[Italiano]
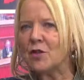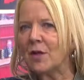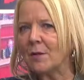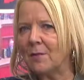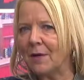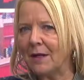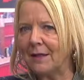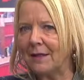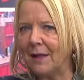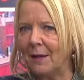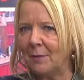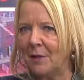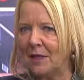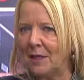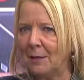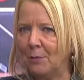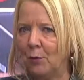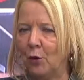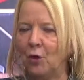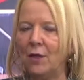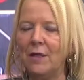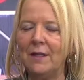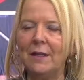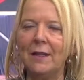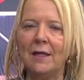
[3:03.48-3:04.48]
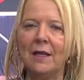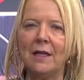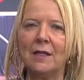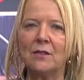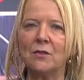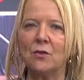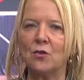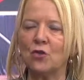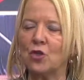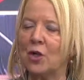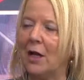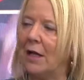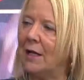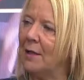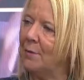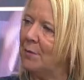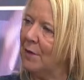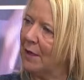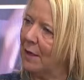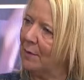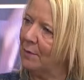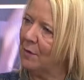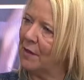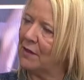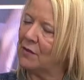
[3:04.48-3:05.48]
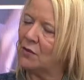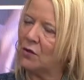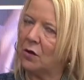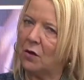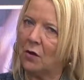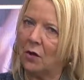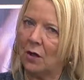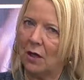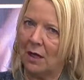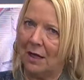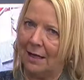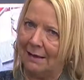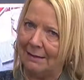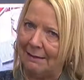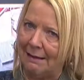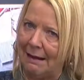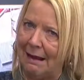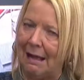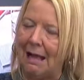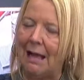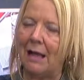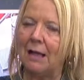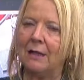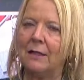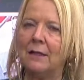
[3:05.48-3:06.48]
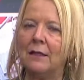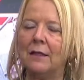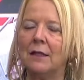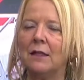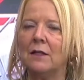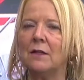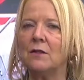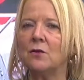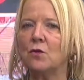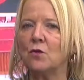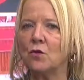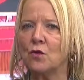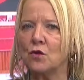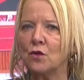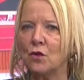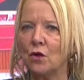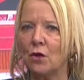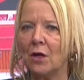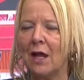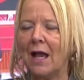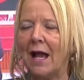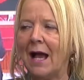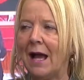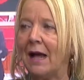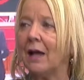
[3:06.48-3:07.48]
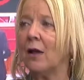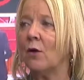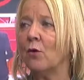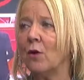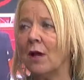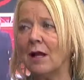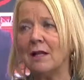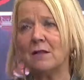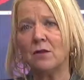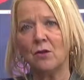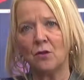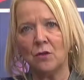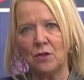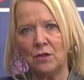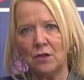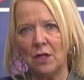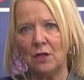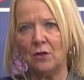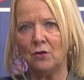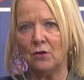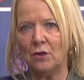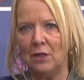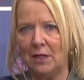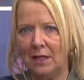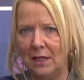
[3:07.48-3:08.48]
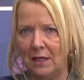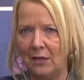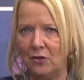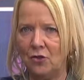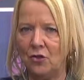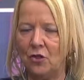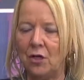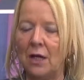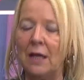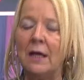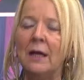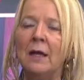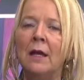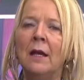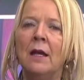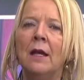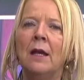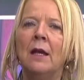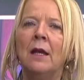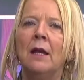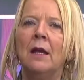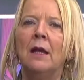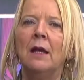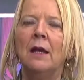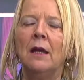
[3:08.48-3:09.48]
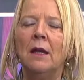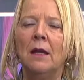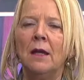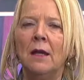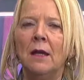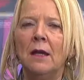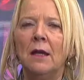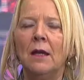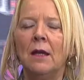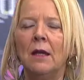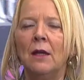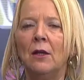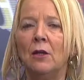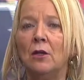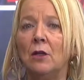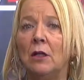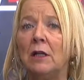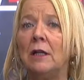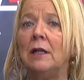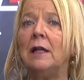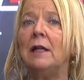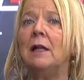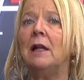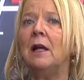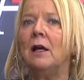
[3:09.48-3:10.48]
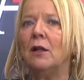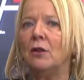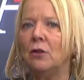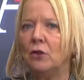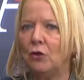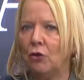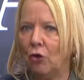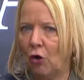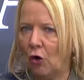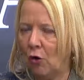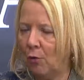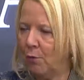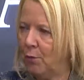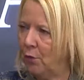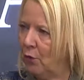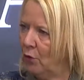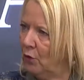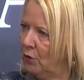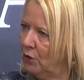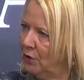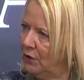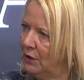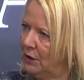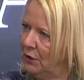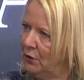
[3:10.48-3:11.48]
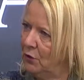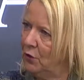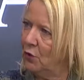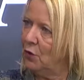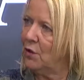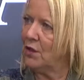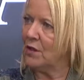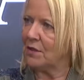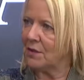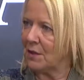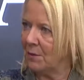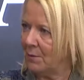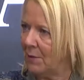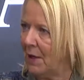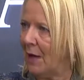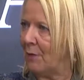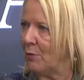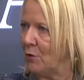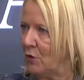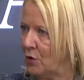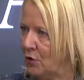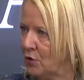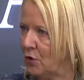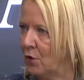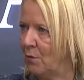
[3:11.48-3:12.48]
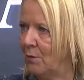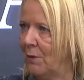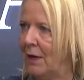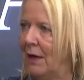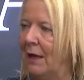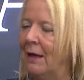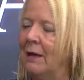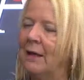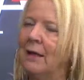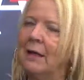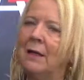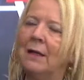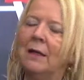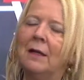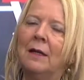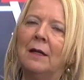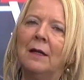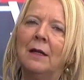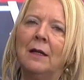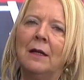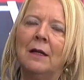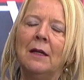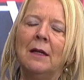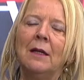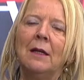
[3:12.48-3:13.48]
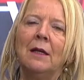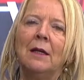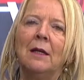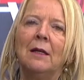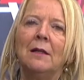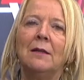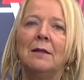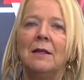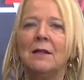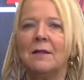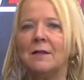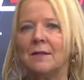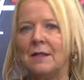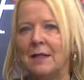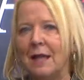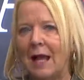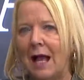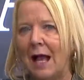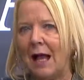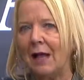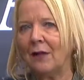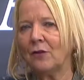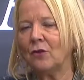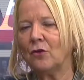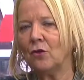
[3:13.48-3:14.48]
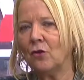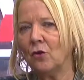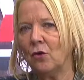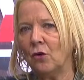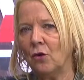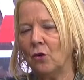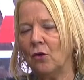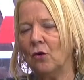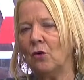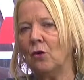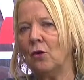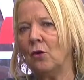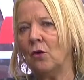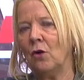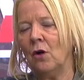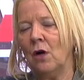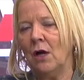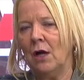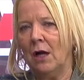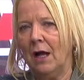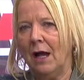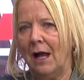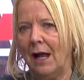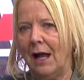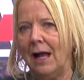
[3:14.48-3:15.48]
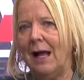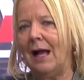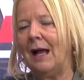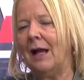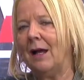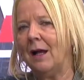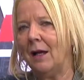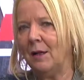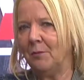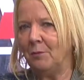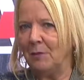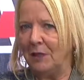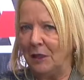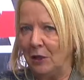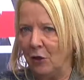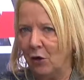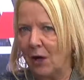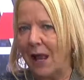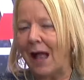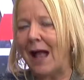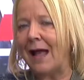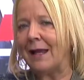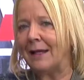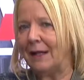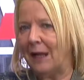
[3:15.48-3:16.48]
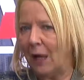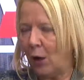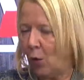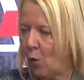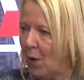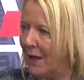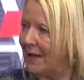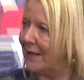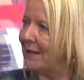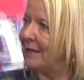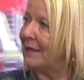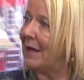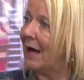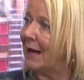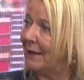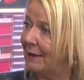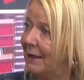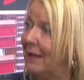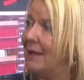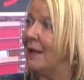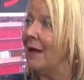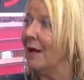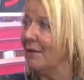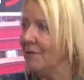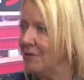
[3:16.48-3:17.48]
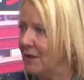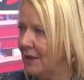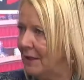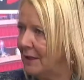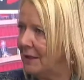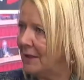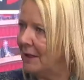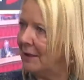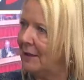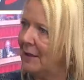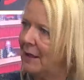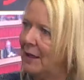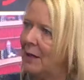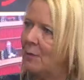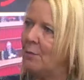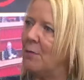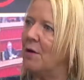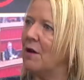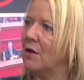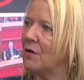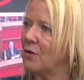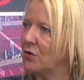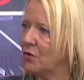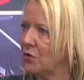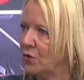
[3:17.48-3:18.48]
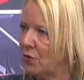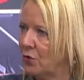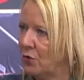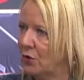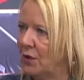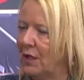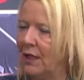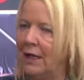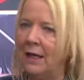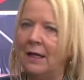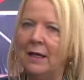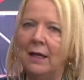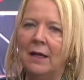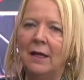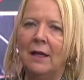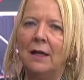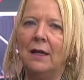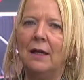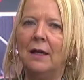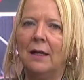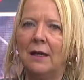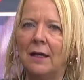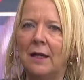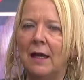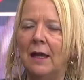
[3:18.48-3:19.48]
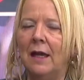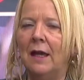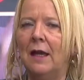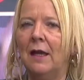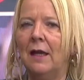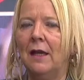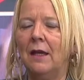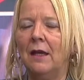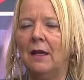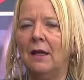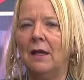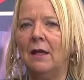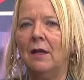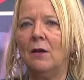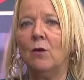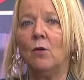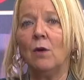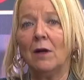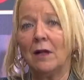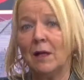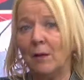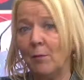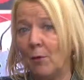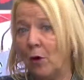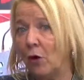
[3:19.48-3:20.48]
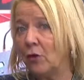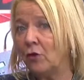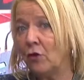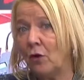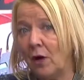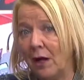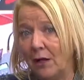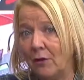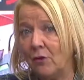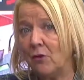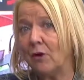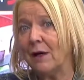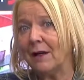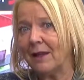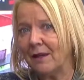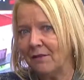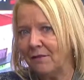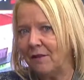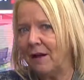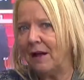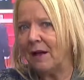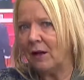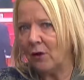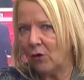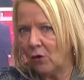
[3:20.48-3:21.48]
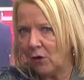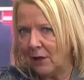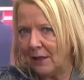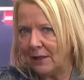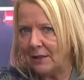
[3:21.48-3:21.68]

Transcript: sempre in tema di politiche sociali perché presto andrà in discussione anche un altro disegno di legge eh, il dopo eh, di noi, sappiamo insomma eh, destinato a migliorare la qualità della vita delle persone eh, che eh, in qualche modo hanno a che fare con